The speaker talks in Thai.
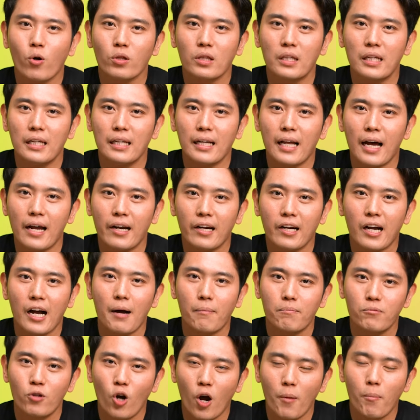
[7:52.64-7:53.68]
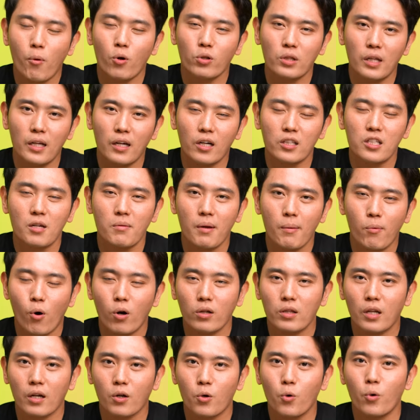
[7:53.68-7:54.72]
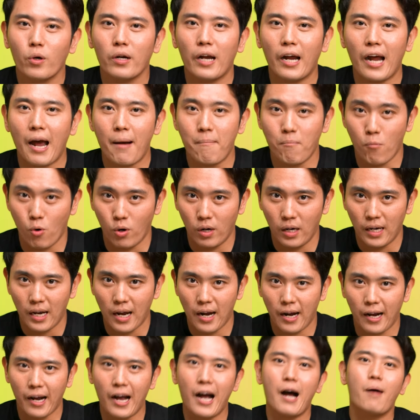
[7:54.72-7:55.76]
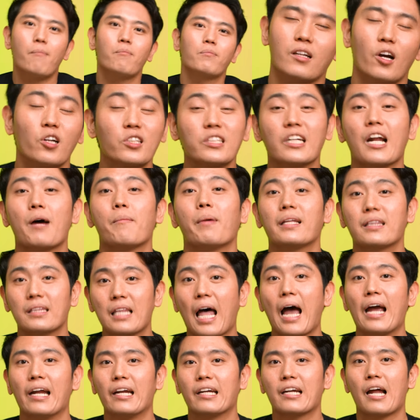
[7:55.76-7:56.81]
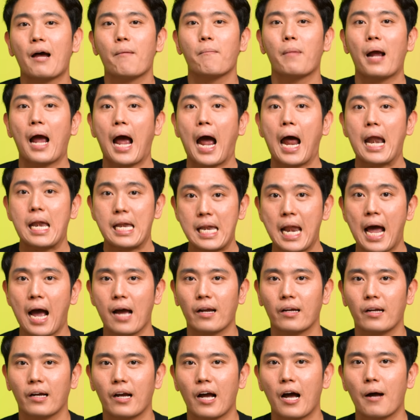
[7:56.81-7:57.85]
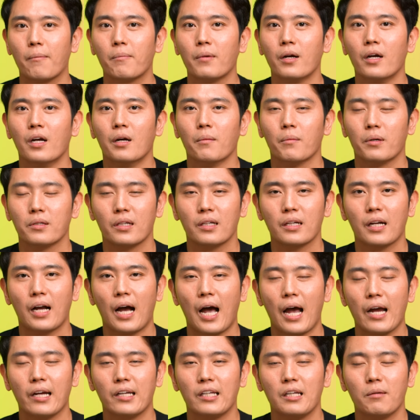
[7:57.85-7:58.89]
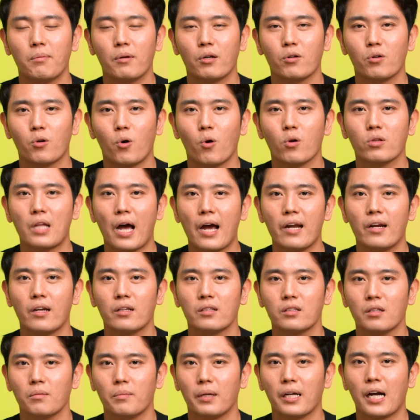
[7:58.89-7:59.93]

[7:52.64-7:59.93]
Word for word: โปรตีนแล้วนะครับย่อยโปรตีนก็จะมีพวกตระกูลแอมโมเนียนะครับก็จะทำให้ไตทำงานหนักนะครับเพราะฉะนั้นใครที่เป็นโรคไตเนี่ยถึง